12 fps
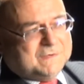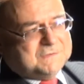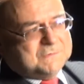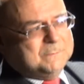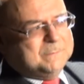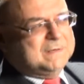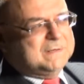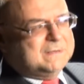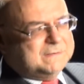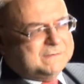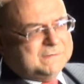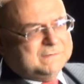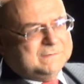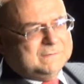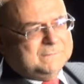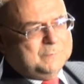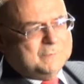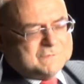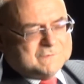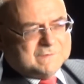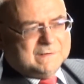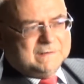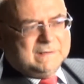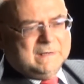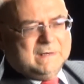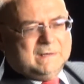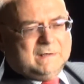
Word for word: od razu o parę lat później